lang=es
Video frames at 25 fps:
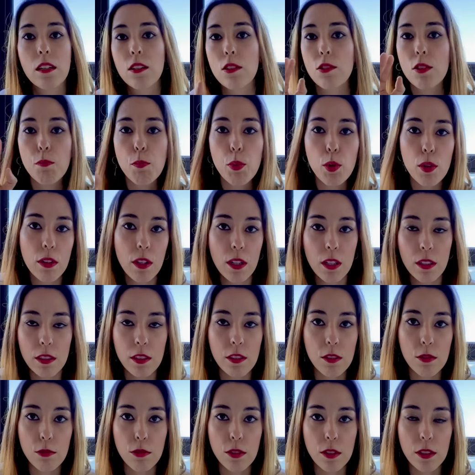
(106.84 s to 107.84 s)
No importa las
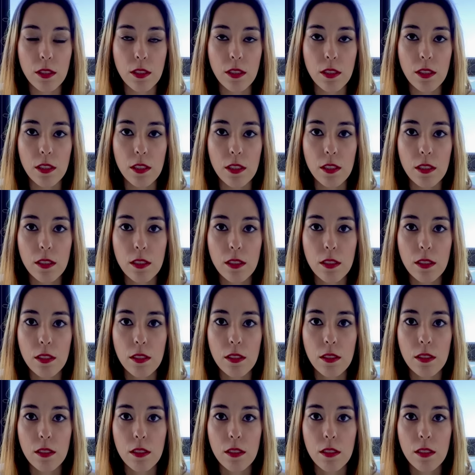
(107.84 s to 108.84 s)
circunstancias.
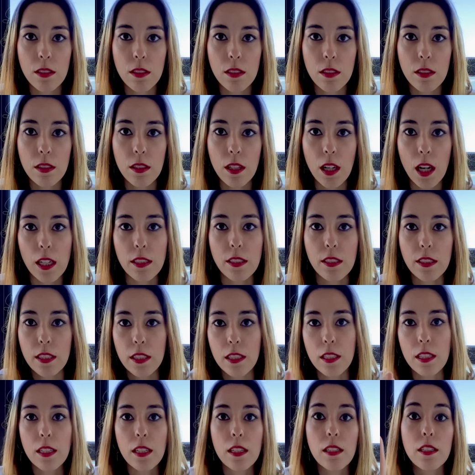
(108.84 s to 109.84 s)
Así
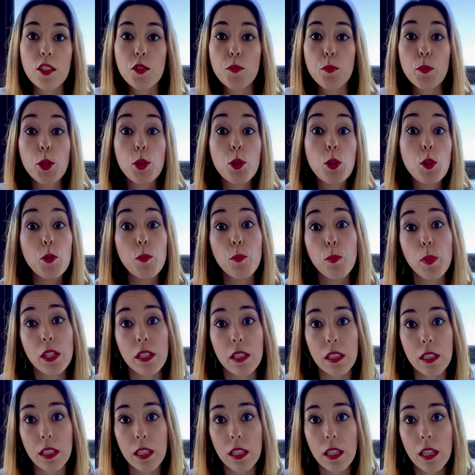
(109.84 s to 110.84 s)
que
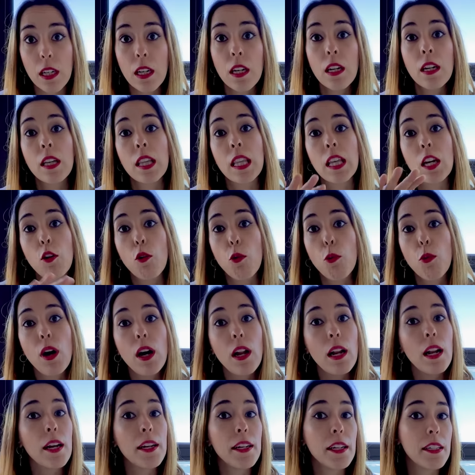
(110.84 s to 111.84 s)
despreocúpate de
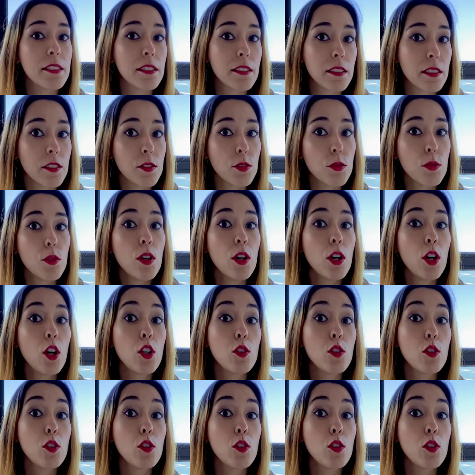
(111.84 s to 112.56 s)
cuál haya sido